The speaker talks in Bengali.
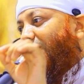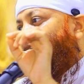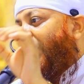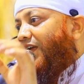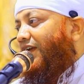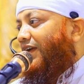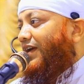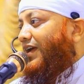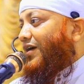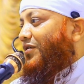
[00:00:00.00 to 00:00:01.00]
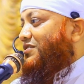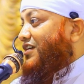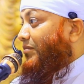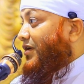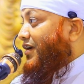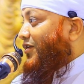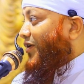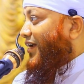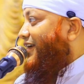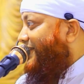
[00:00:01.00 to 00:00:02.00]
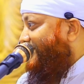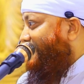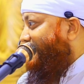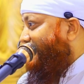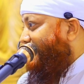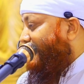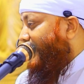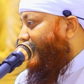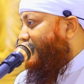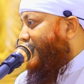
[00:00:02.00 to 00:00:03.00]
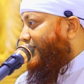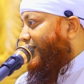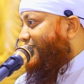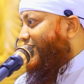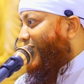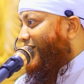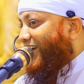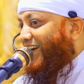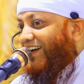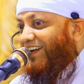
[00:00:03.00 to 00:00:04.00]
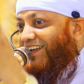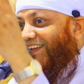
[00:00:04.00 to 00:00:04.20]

দেওয়া হয় এখন যাবে কি করে সাথে আছে কয় টাকা